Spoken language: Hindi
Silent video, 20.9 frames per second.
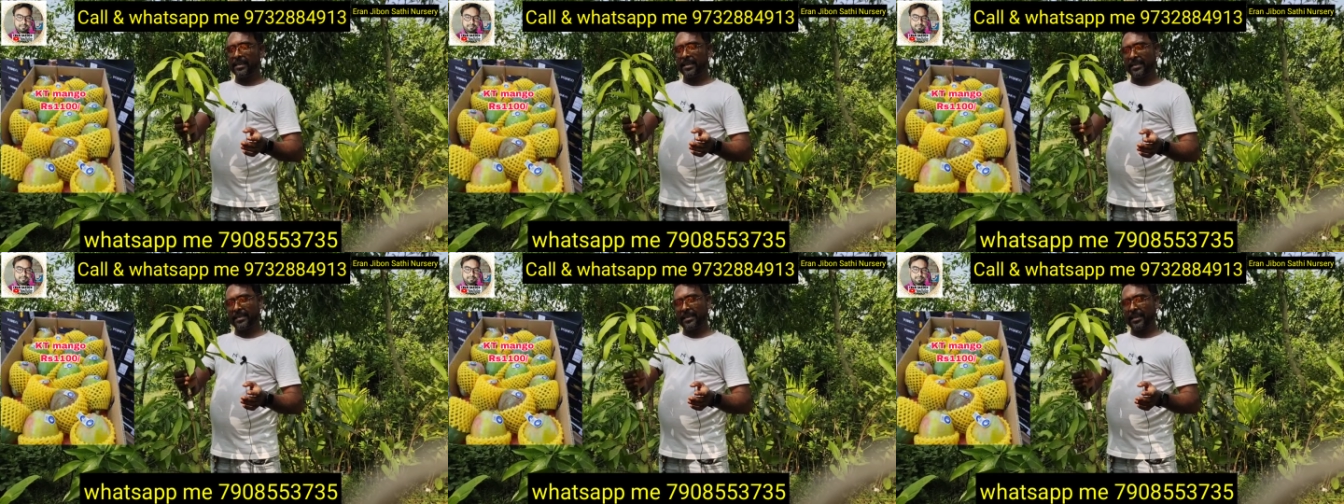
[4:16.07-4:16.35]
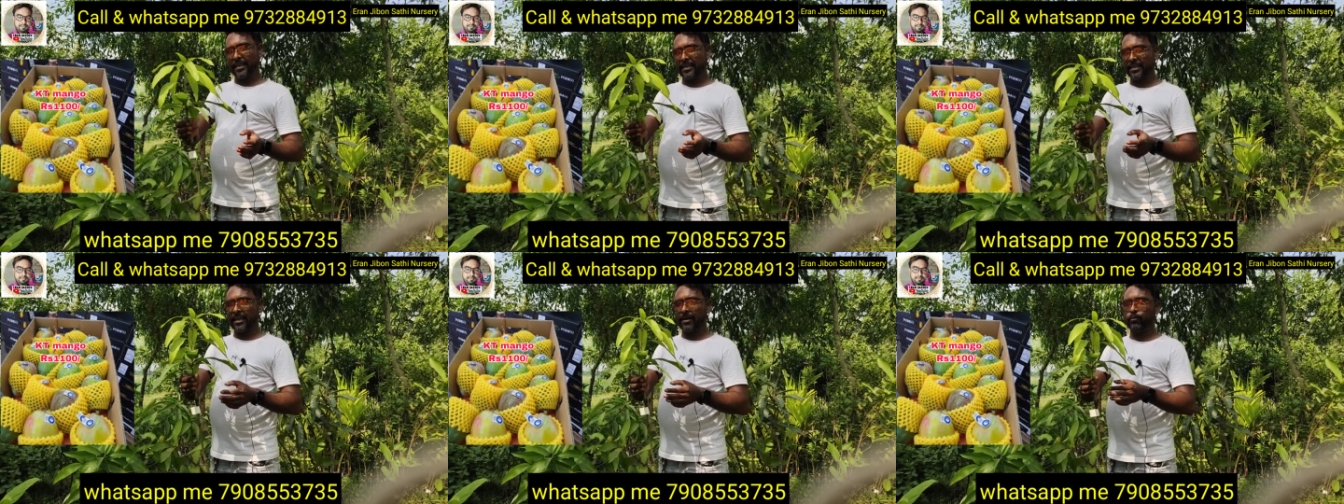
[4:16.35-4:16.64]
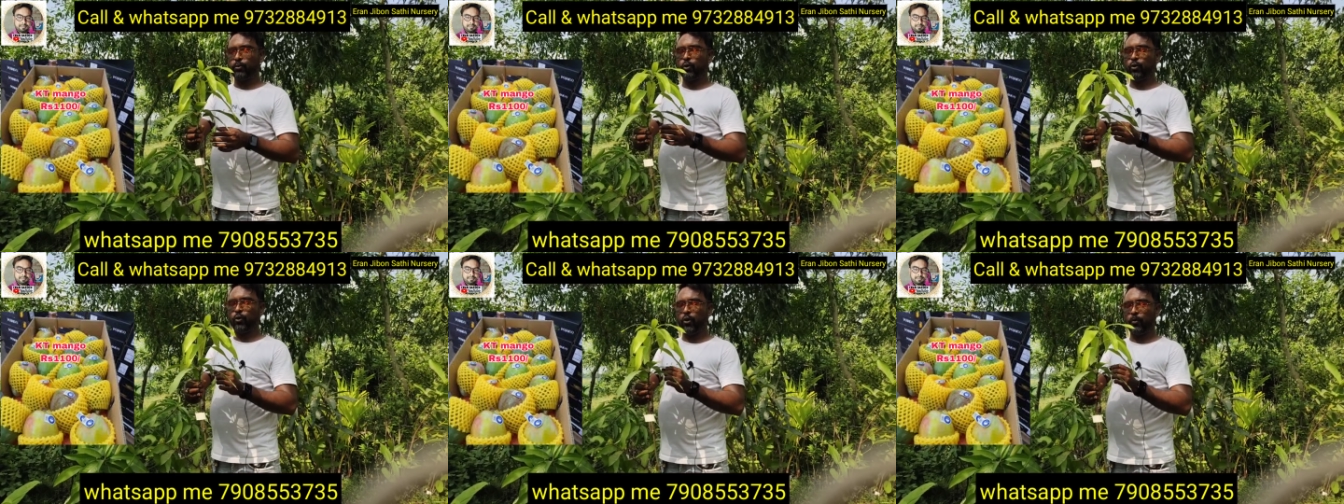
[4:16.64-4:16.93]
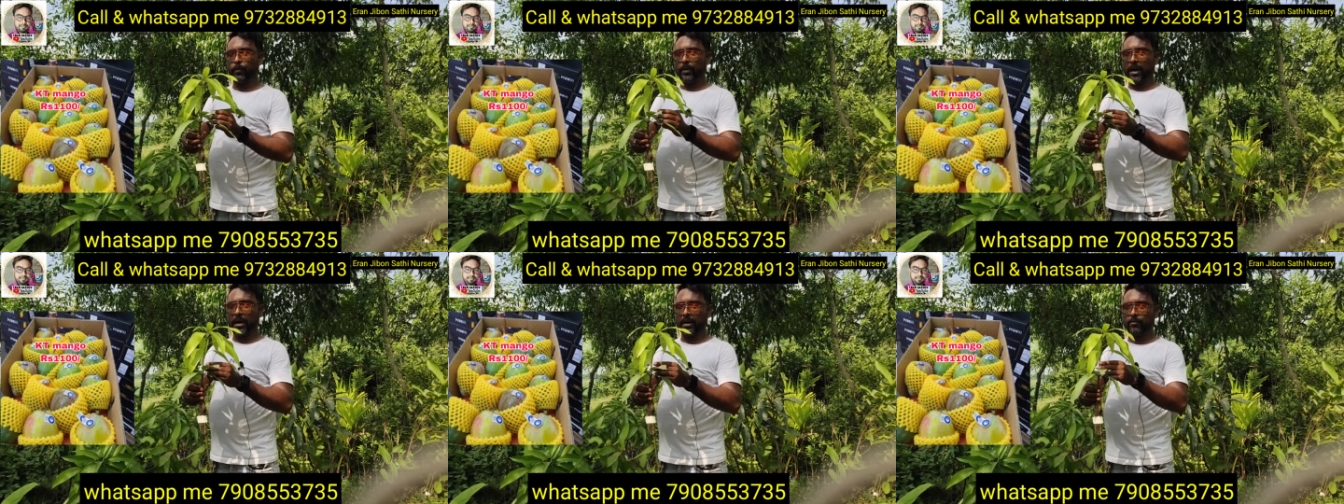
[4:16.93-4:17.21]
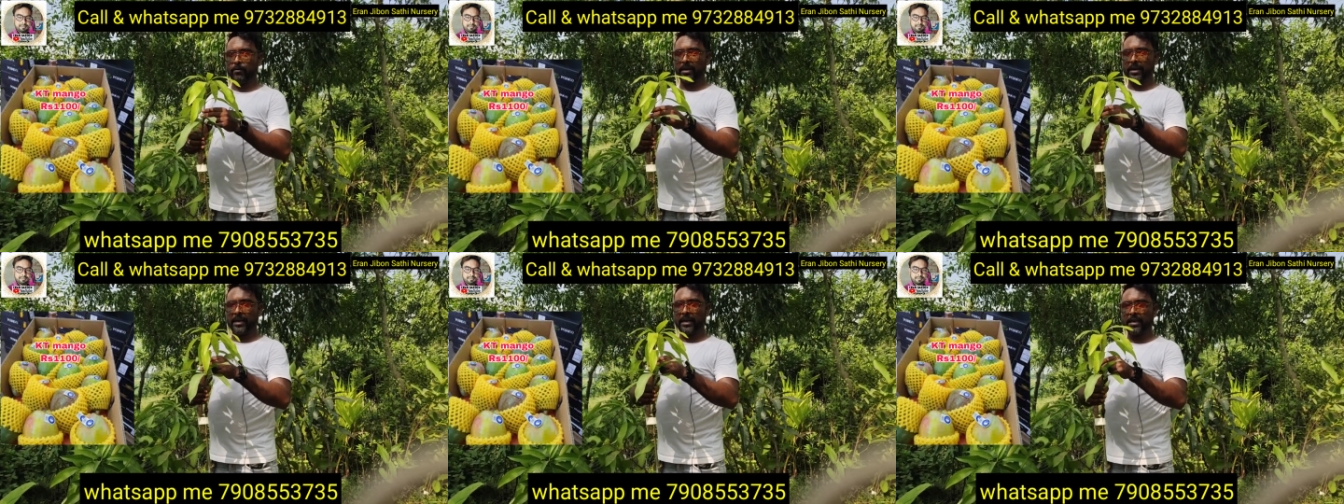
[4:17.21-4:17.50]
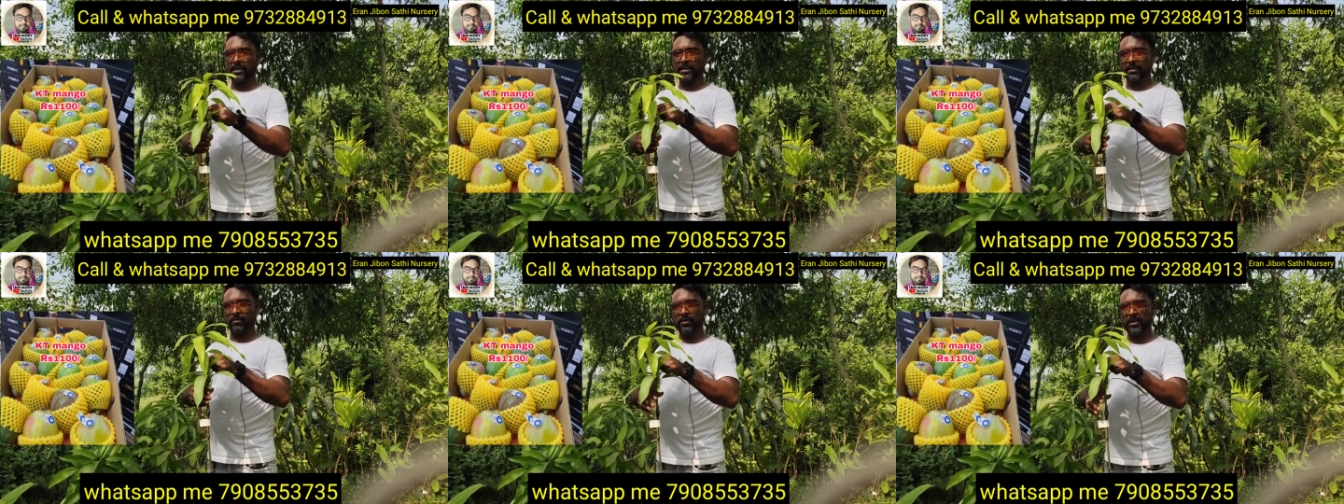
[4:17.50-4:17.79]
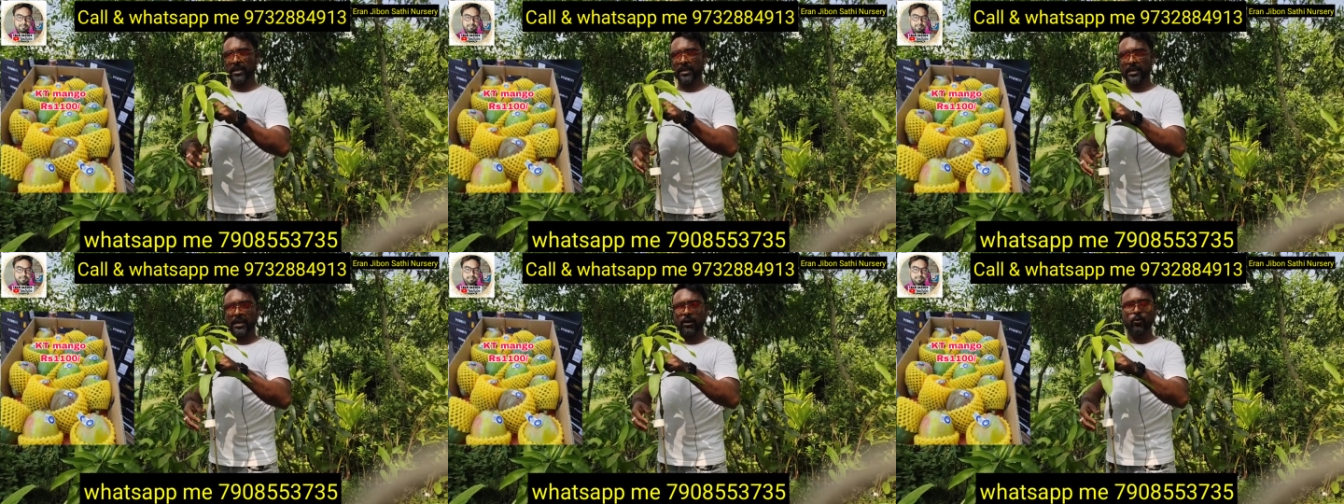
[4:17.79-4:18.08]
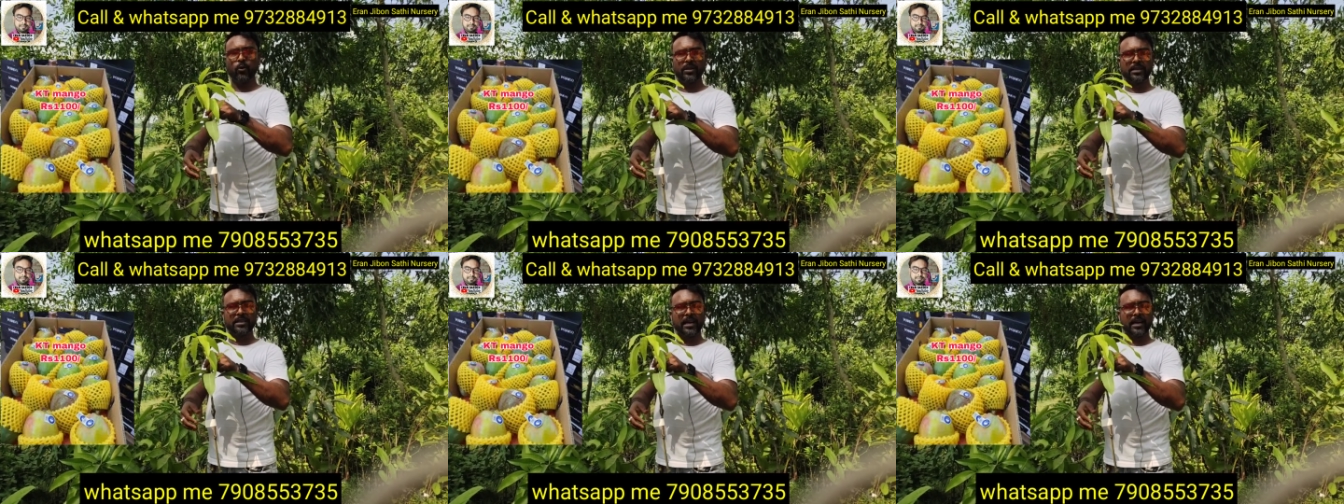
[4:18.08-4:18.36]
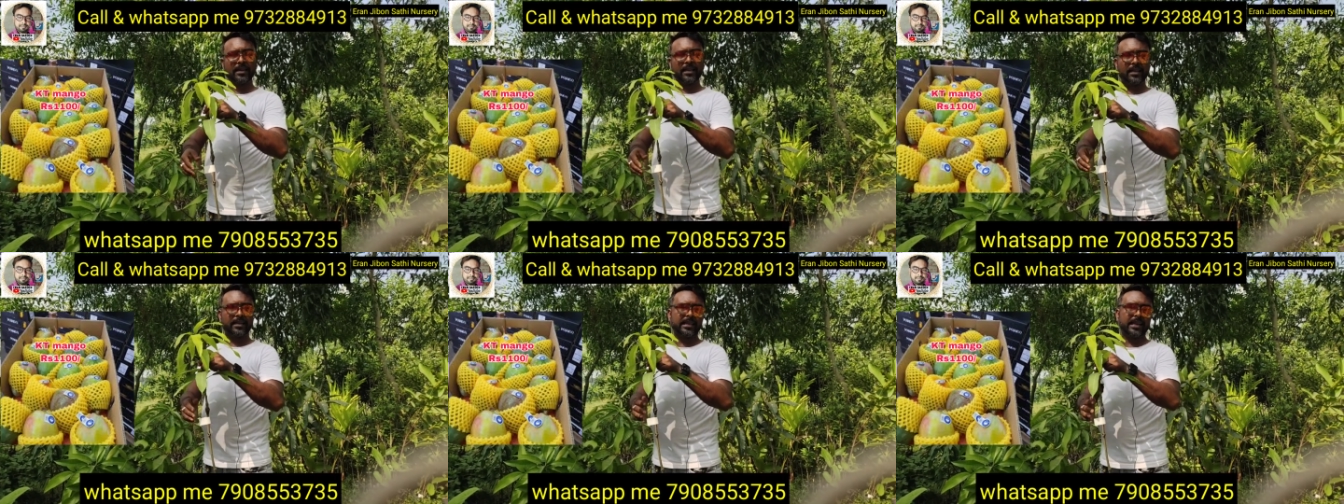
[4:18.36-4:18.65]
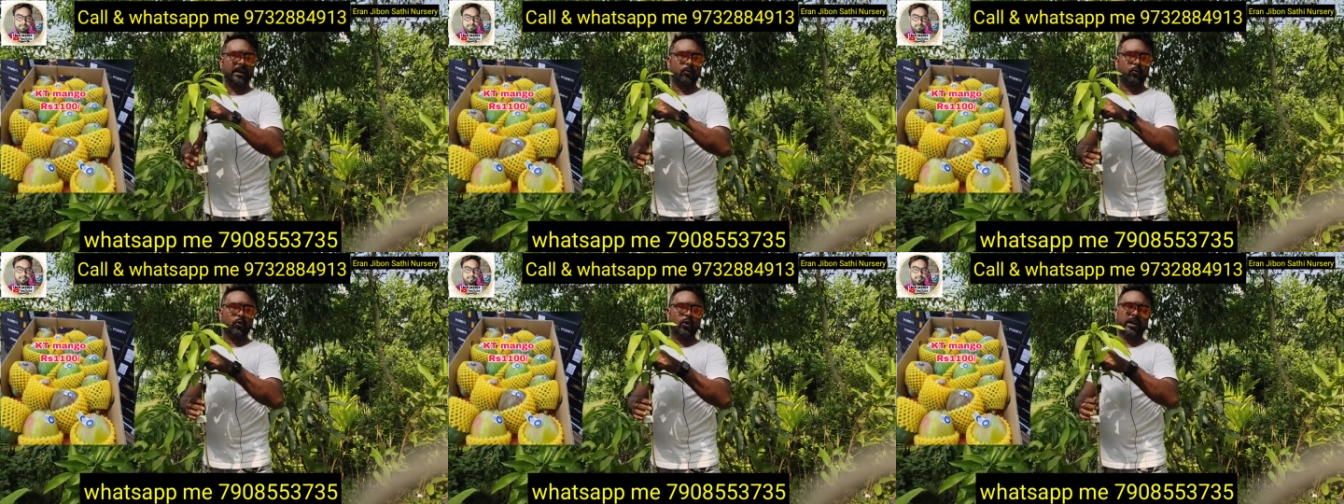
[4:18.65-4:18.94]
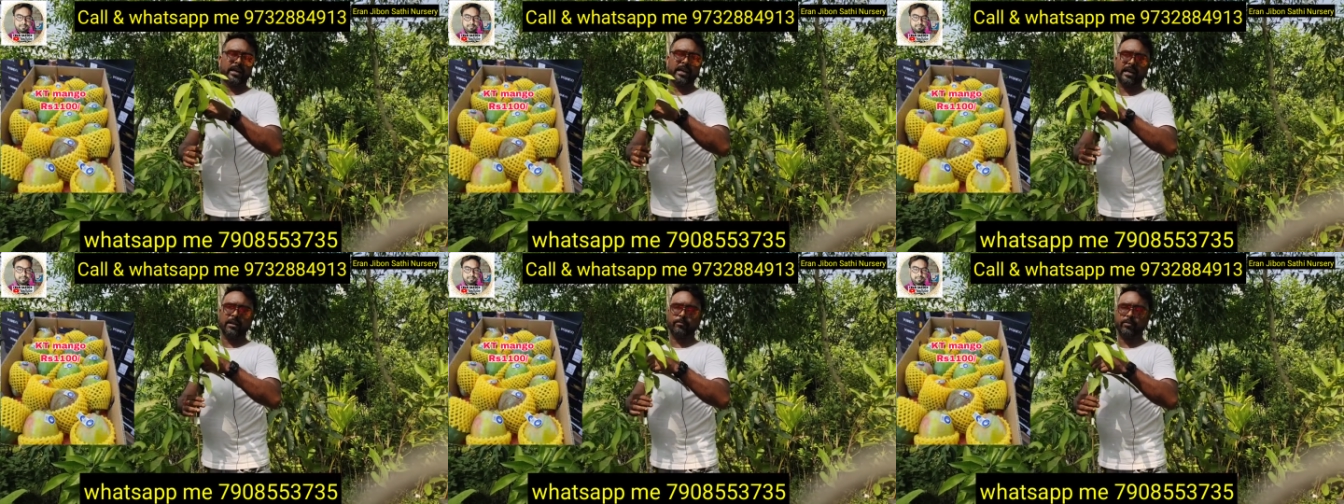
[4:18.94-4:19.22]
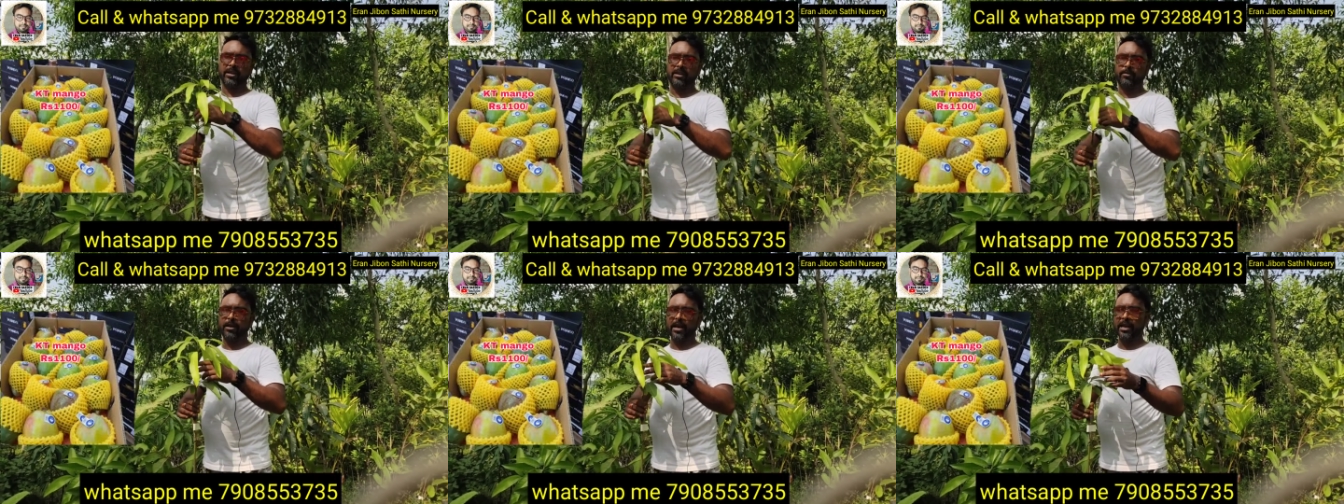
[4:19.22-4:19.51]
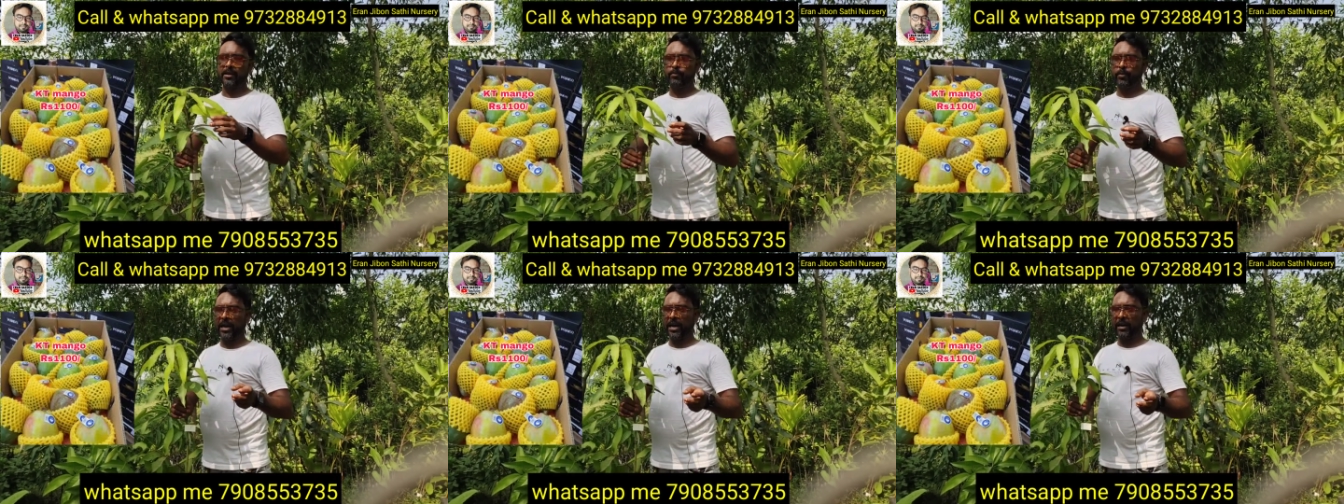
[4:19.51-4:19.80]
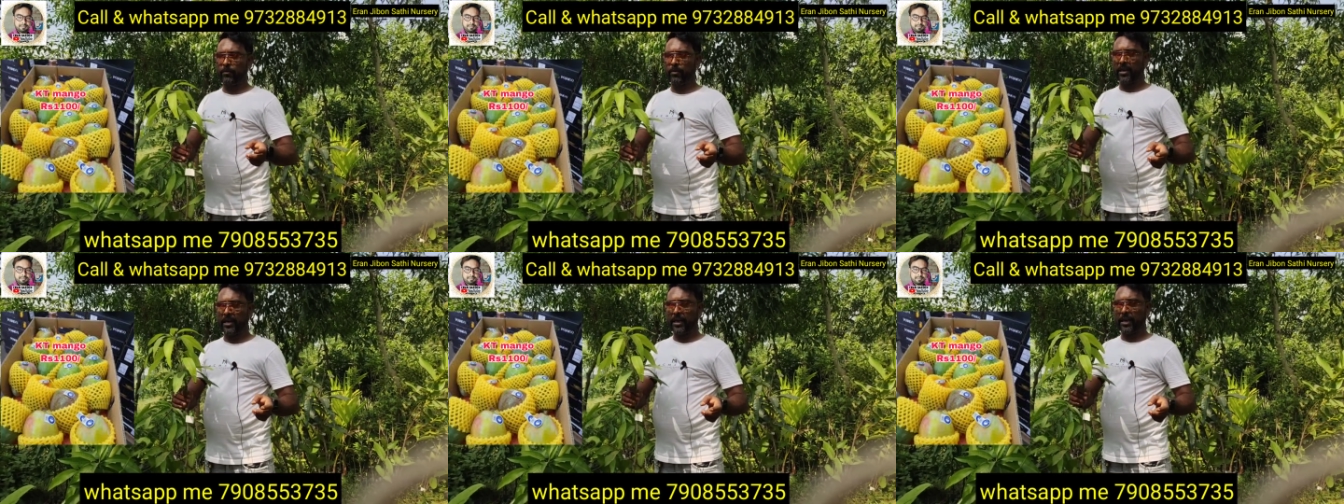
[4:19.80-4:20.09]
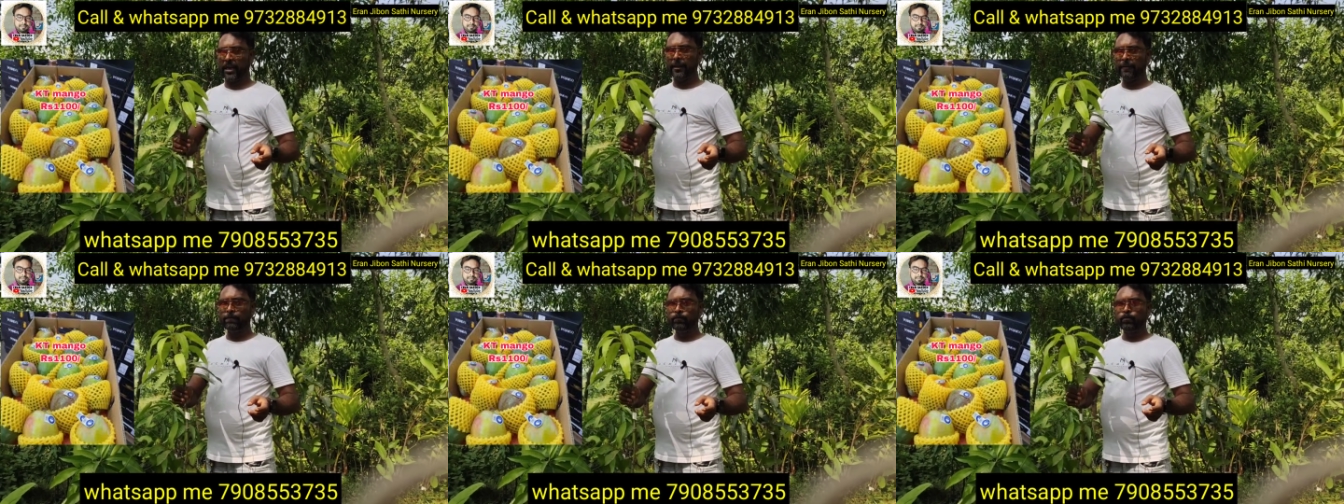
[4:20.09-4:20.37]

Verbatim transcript: अच्छा अच्छा आप लोगों को प्लान मिलेगा सभी और ज़्यादातर ओल्ड ग्रेफ्टेड वाला ही प्लान मिलेगा